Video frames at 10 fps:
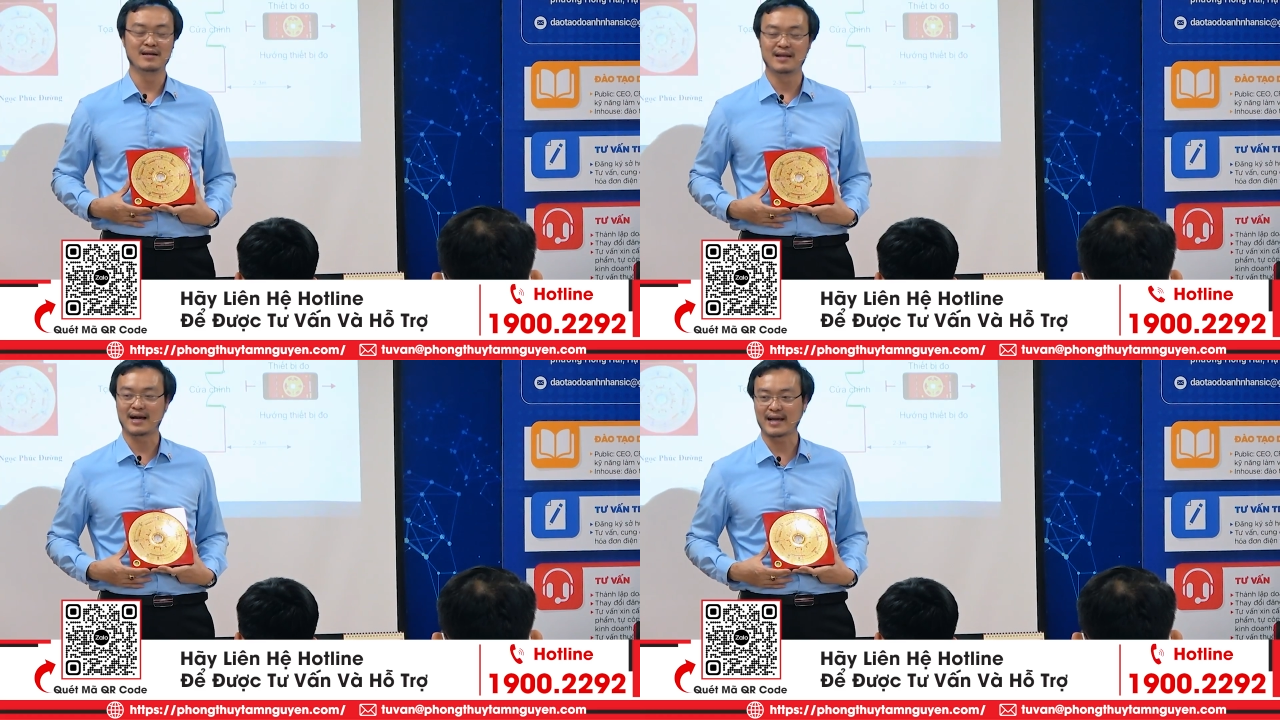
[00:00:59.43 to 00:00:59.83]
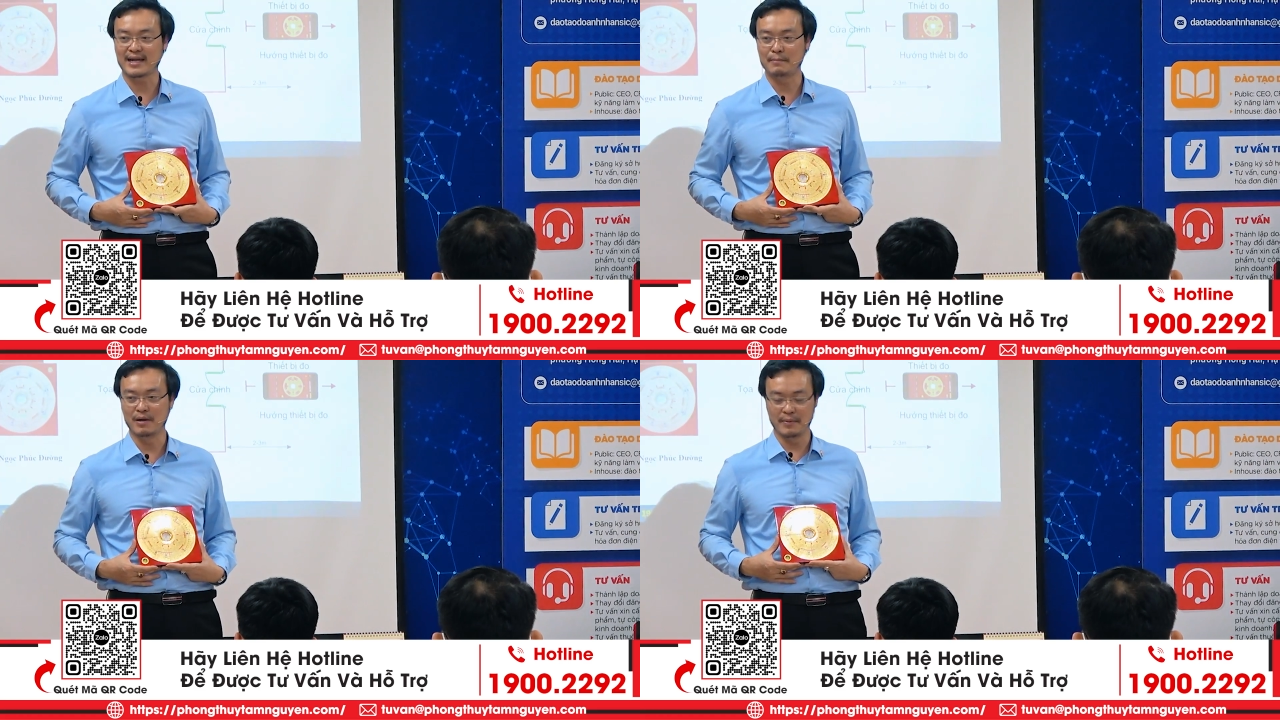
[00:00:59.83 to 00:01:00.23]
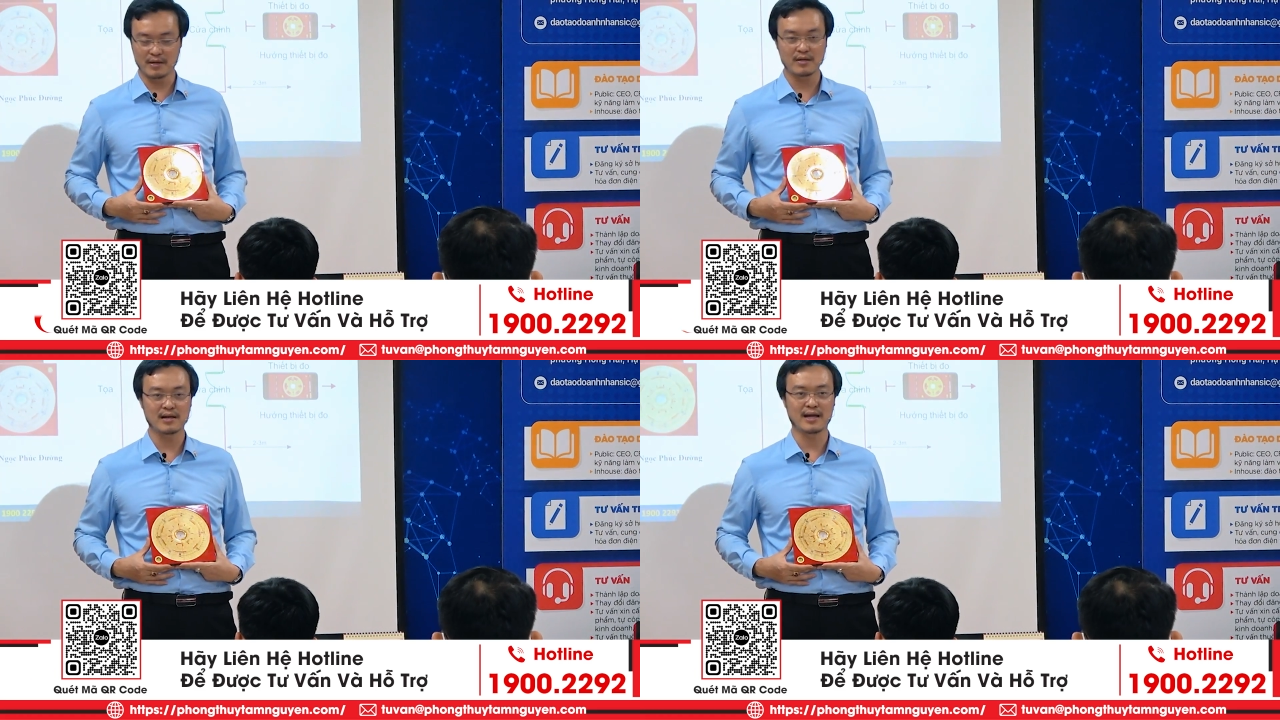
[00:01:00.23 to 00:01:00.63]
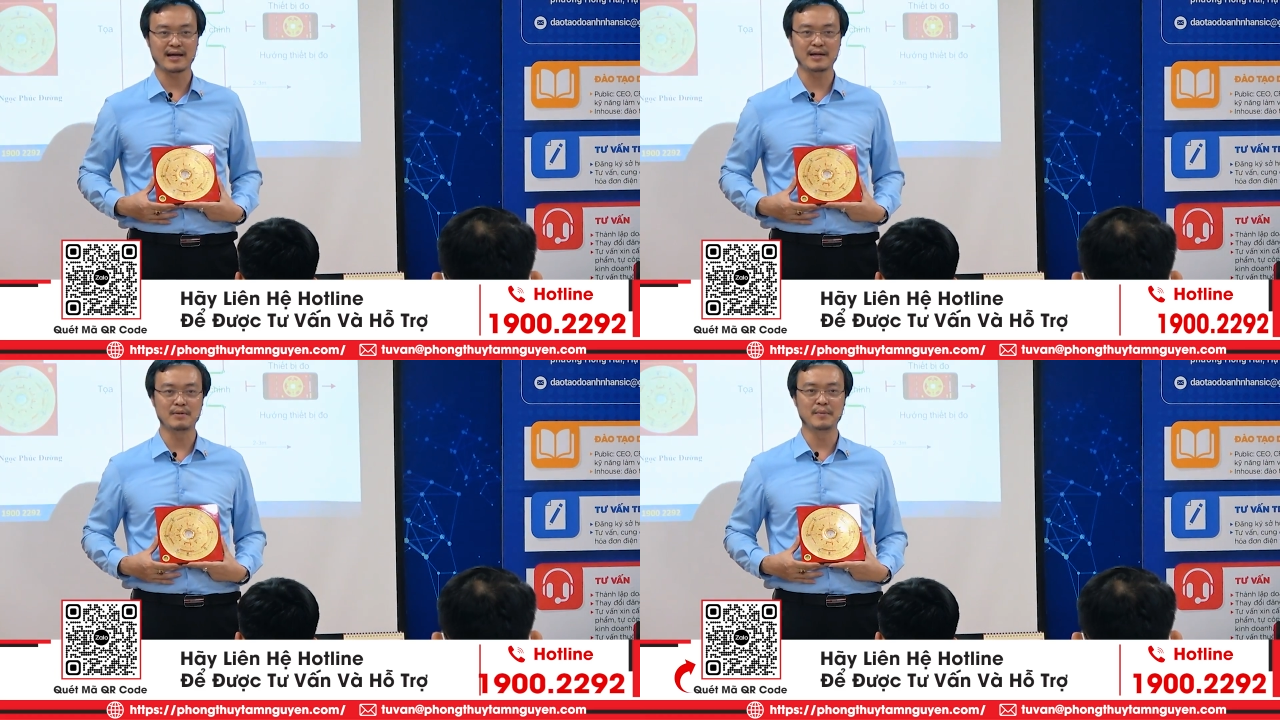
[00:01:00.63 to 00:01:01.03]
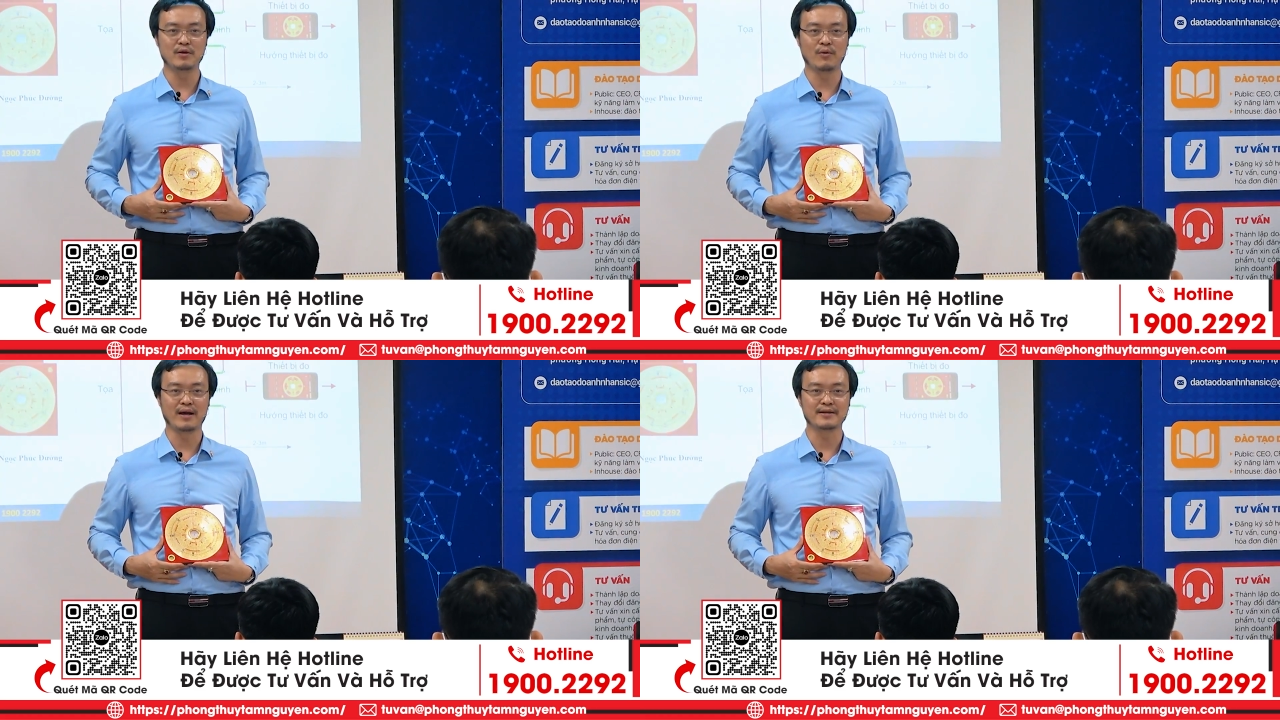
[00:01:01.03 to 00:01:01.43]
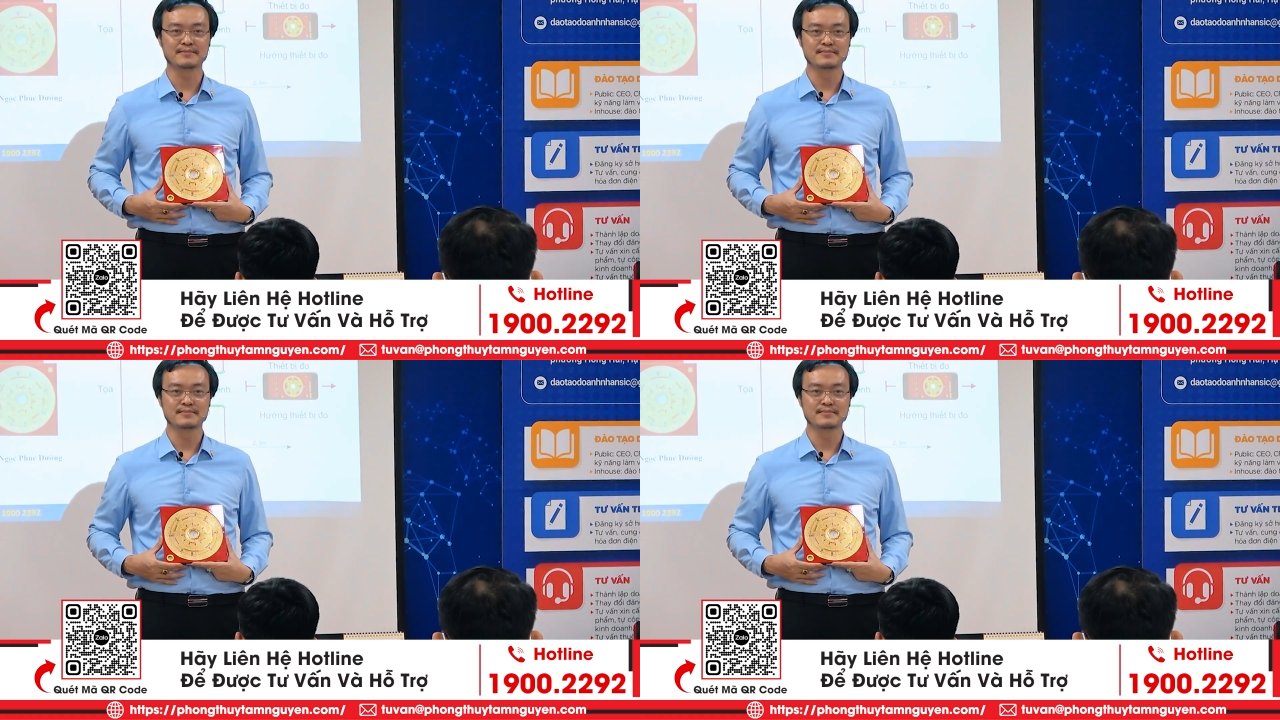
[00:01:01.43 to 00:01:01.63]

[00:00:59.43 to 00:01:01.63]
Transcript: là cái nằm ở bên là cái nằm ở bên ngoài.